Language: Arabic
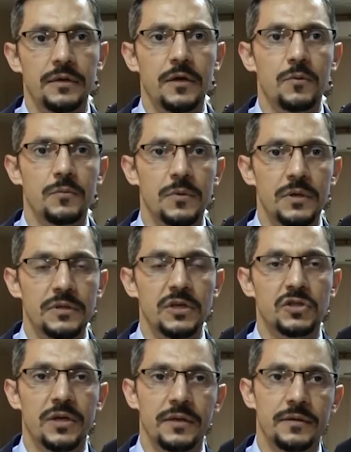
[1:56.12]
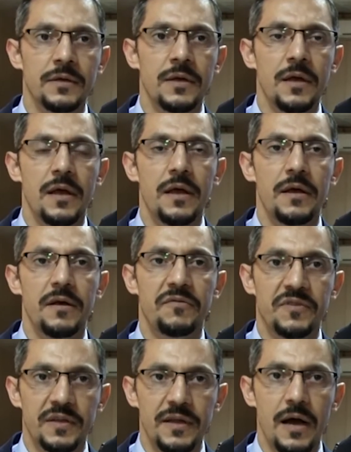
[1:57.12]
اليوم نشهد آه،
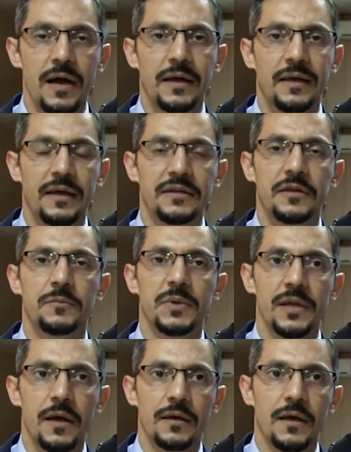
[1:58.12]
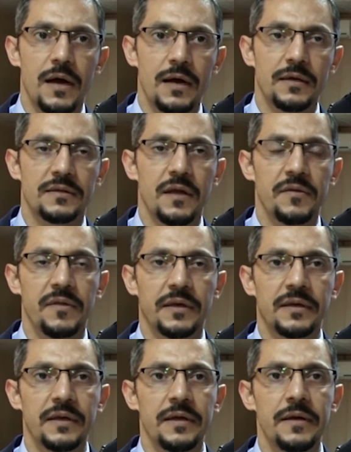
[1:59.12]
افتتاح العديد من القاعات
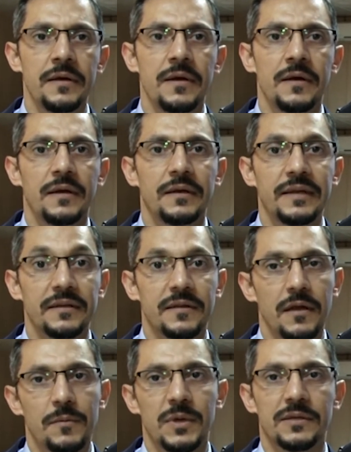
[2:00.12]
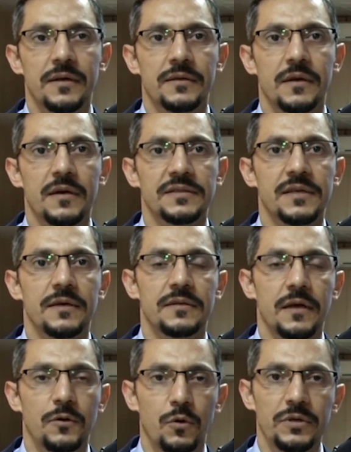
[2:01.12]
الذكية لطلبة الدراسات
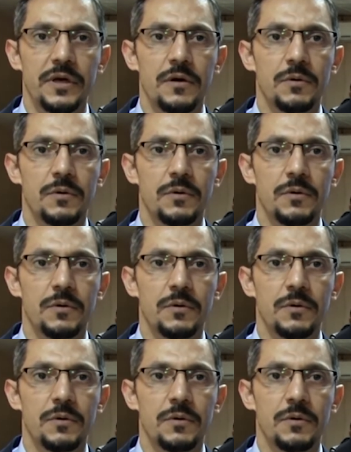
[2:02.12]
العليا